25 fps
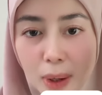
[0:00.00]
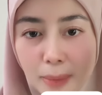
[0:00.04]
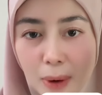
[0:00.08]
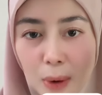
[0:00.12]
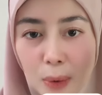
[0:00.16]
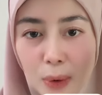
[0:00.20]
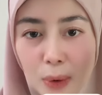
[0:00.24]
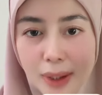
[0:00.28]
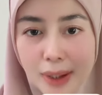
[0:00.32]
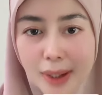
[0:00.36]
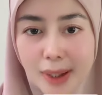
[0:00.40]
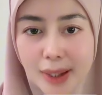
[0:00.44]

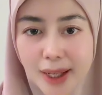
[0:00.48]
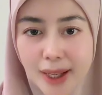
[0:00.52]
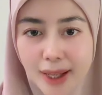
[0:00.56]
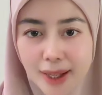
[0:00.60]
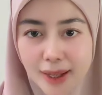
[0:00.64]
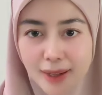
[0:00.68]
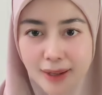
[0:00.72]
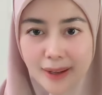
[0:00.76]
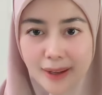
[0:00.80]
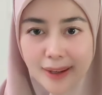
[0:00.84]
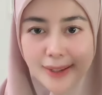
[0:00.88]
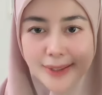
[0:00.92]
mawar kering
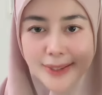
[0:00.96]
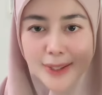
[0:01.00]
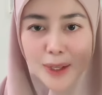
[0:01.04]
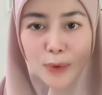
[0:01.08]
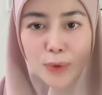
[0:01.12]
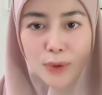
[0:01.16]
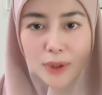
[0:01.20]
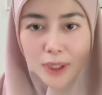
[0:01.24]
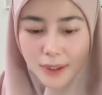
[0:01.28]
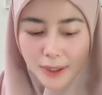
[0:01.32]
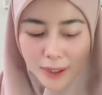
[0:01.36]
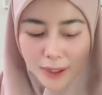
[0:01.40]
ya guys
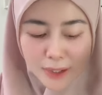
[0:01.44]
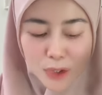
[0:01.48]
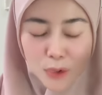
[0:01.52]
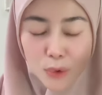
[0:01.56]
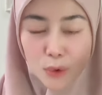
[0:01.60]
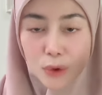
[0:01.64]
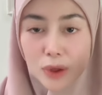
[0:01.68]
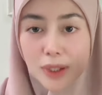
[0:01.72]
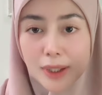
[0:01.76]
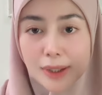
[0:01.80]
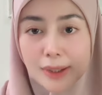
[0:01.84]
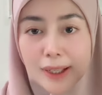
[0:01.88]
aku jajannya
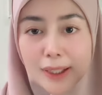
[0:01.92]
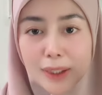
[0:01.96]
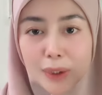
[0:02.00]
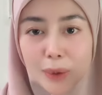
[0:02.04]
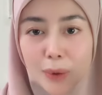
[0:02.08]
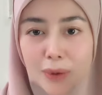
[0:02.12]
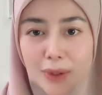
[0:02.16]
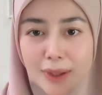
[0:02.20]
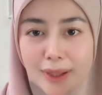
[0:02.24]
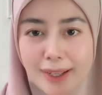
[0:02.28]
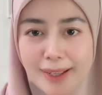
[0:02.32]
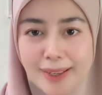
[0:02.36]
juga di
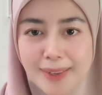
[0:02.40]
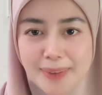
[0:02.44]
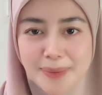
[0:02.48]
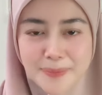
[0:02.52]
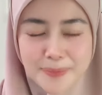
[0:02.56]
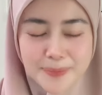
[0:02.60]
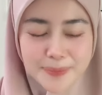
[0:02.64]
tiktok nih